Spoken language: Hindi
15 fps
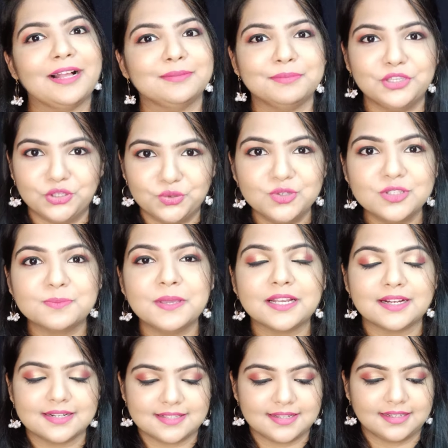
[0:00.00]
बाद में यूज़ भी
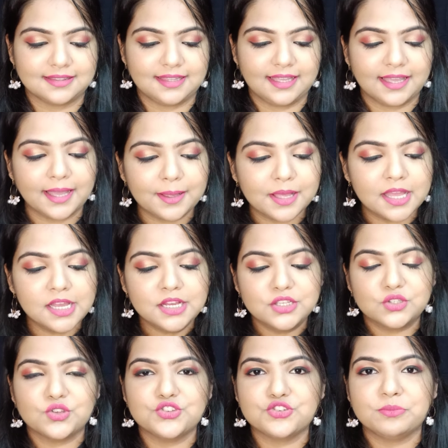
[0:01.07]
कर सकते हैं
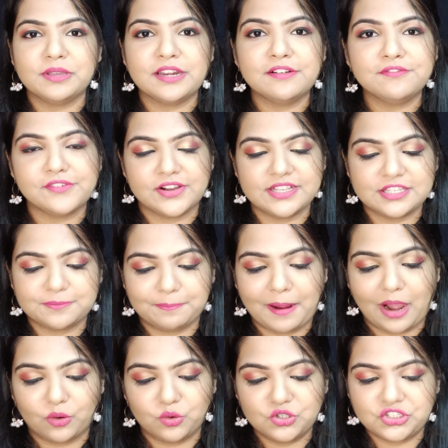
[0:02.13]
सो so, जो मेरा फर्स्ट
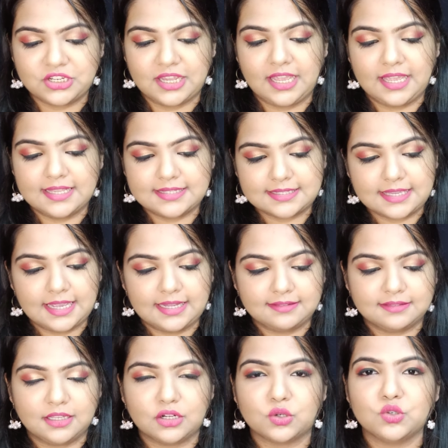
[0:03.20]
पाउच है इसके
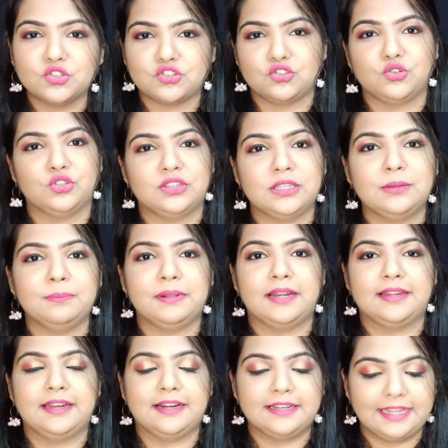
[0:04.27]
अंदर कुछ दो तीन
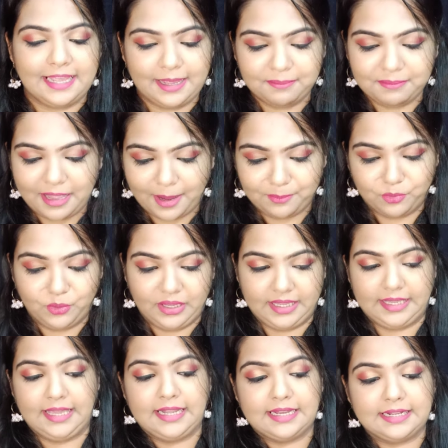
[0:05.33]
प्रोडक्ट है मैं आपको
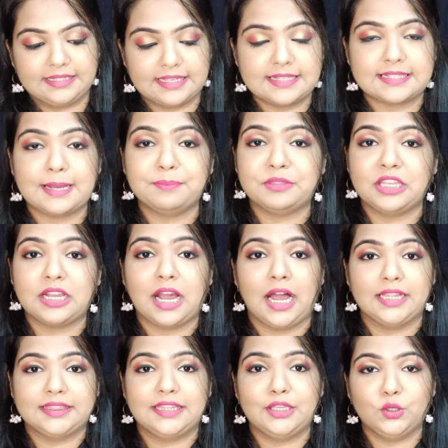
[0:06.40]
एक एक करके सब
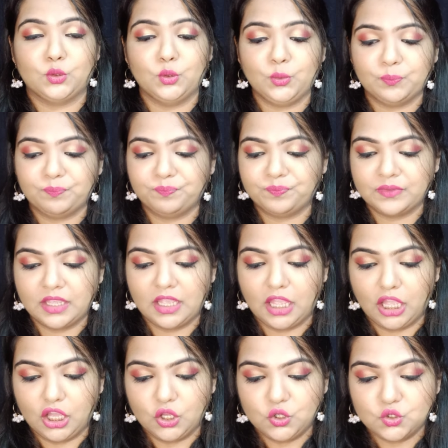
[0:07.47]
दिखाती हूँ
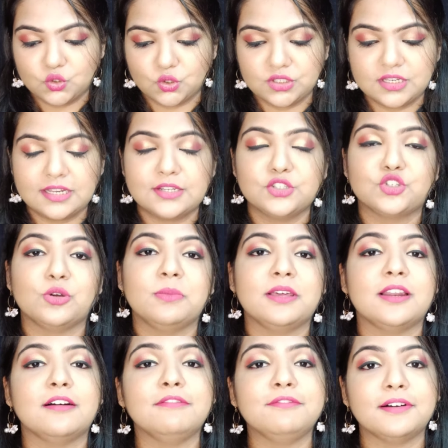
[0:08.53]
सो so, जो जो
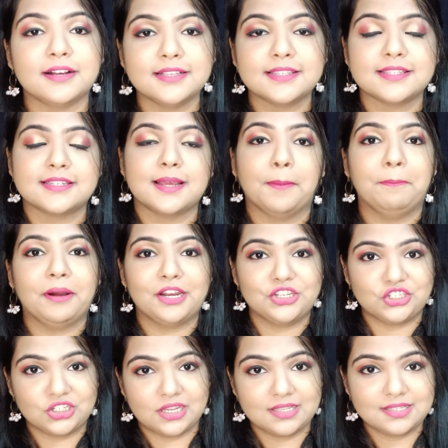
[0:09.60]
मेरा फर्स्ट
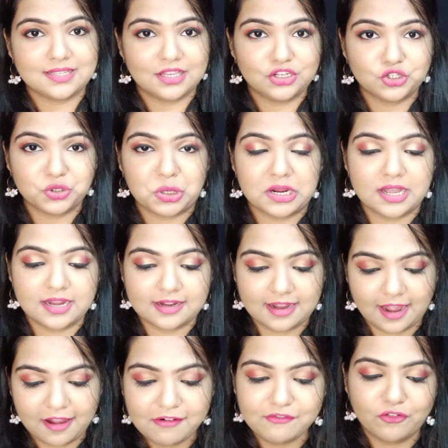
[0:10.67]
परचेस है शुगर
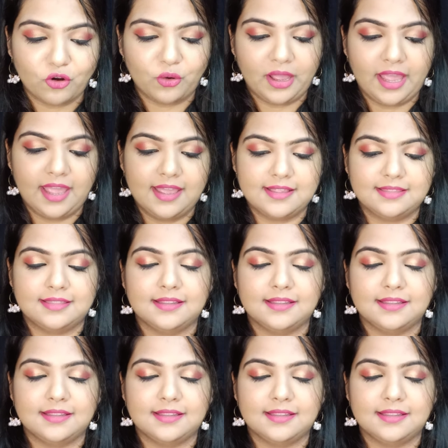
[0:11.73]
का वो है